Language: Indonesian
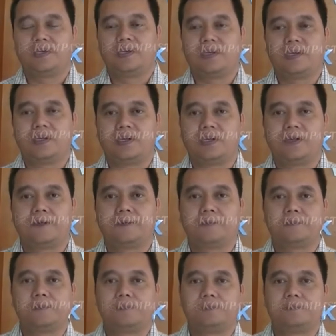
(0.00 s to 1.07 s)
kalau untuk
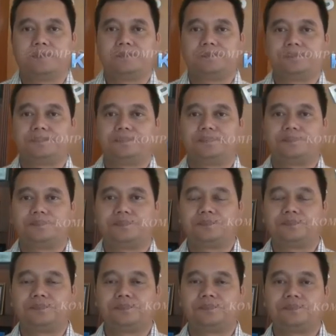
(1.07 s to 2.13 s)
itu pak eh,
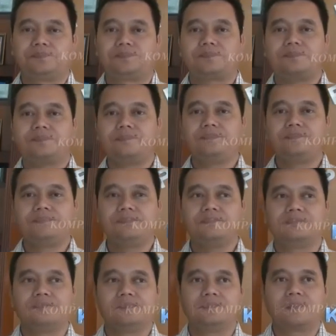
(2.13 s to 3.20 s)
pengaruhnya ke inflasi pak
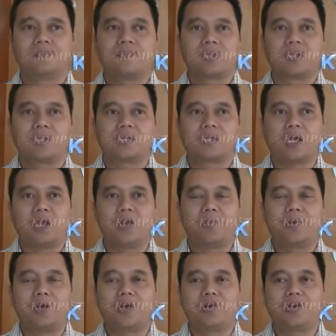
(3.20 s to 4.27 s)
kalau
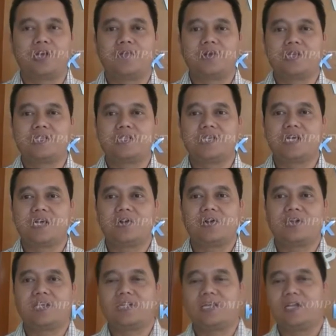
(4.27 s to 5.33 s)
pengaruh ke inflasi kalau
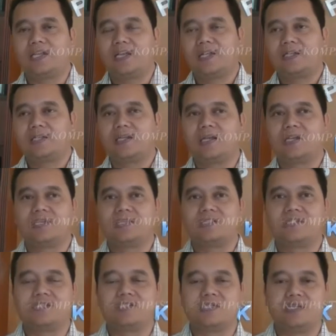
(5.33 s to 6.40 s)
kita lihat dari
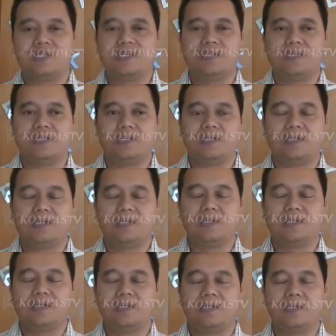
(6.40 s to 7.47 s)
sisi
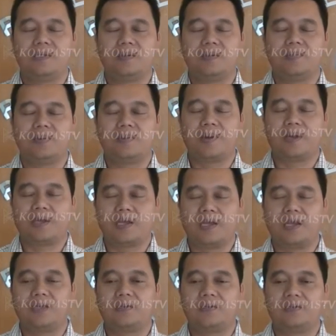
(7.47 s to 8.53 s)

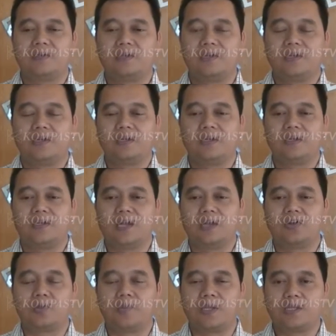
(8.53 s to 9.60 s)
pemakaian dan
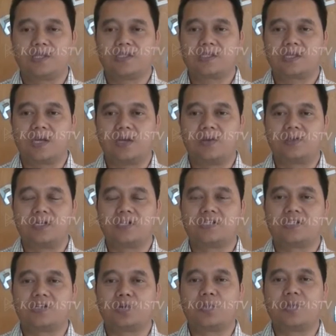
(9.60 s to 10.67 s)
otomatis kalau dari
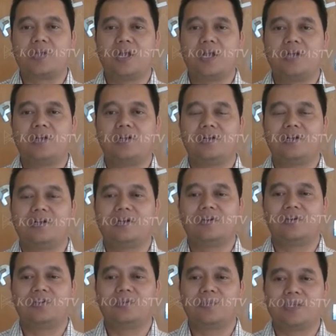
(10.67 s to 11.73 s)
sisi rupiah
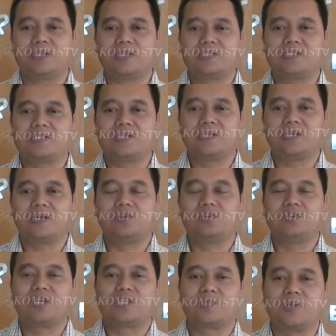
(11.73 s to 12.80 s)
otomatis
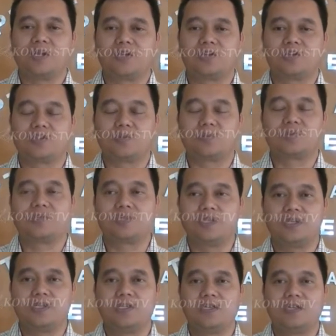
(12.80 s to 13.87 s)
untuk yang 906
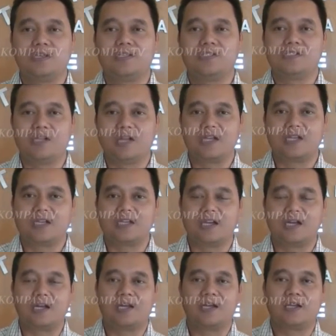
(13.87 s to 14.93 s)
subsidi jelas
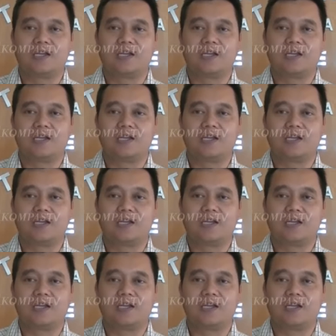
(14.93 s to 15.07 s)
ada